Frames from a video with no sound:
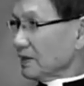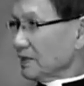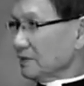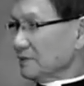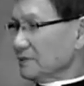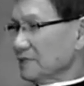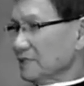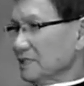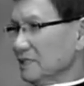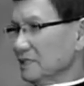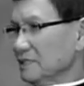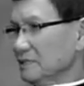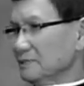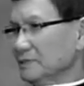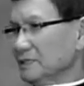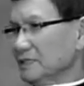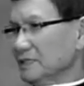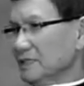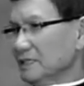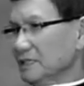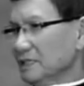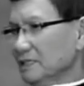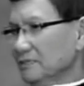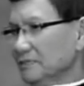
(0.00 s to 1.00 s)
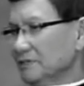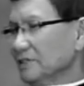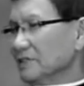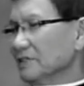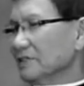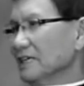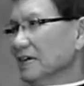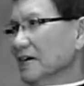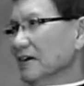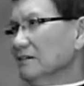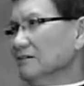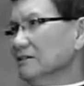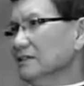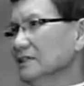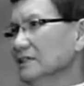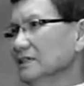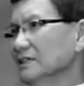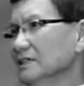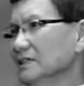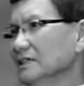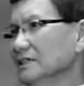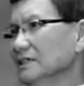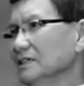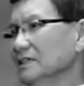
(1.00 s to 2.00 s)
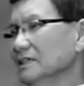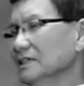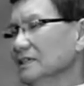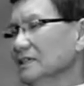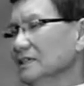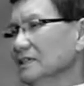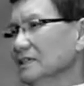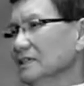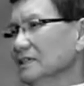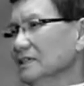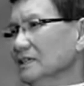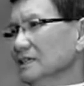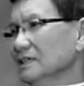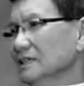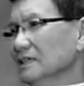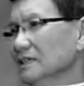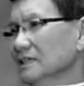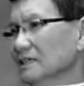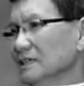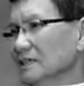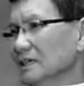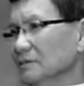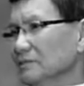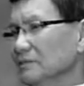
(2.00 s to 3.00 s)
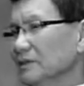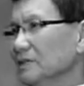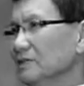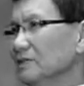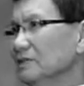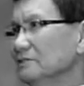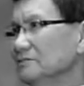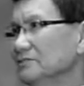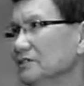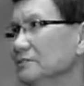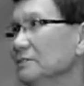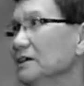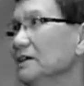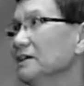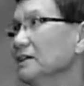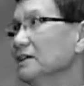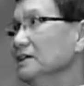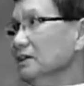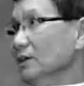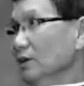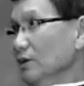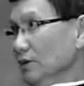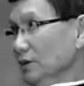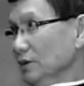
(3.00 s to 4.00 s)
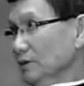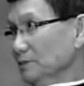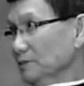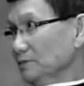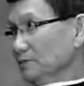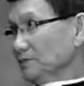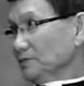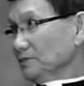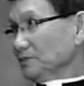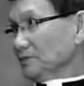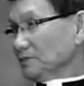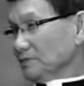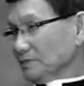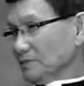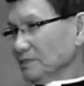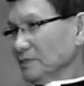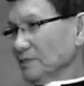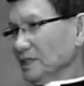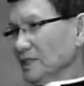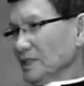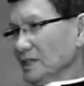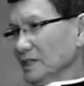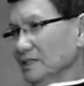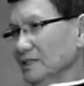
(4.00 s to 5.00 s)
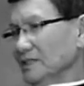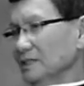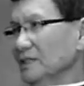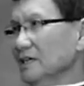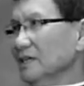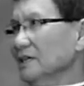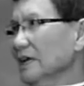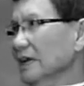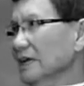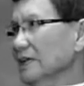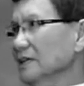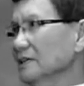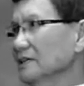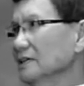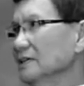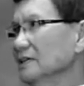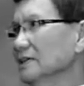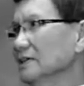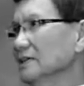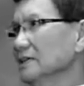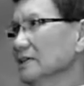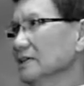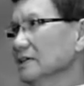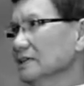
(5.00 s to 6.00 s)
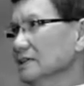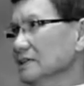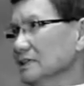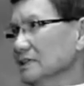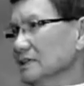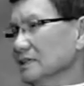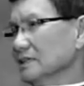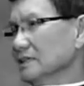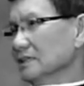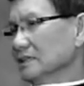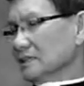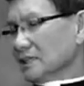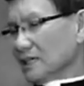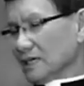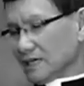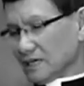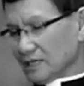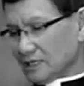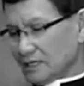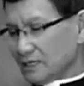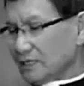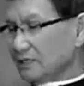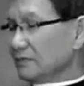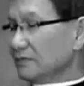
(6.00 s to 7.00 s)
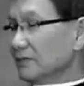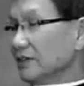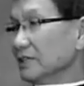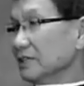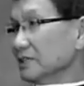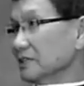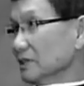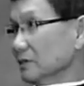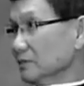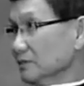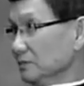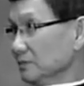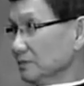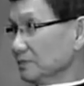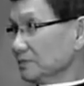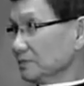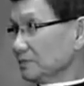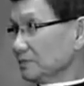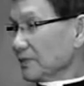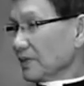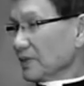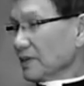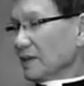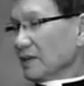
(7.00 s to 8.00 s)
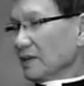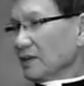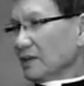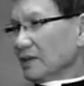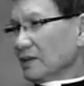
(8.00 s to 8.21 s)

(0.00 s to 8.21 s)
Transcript: thế như ở bên ờ, Phật giáo thì ở bên phía bắc Ấn Độ đó dạ. Ừ, cái những nơi hành hương là thời Đức Phật sống dạ.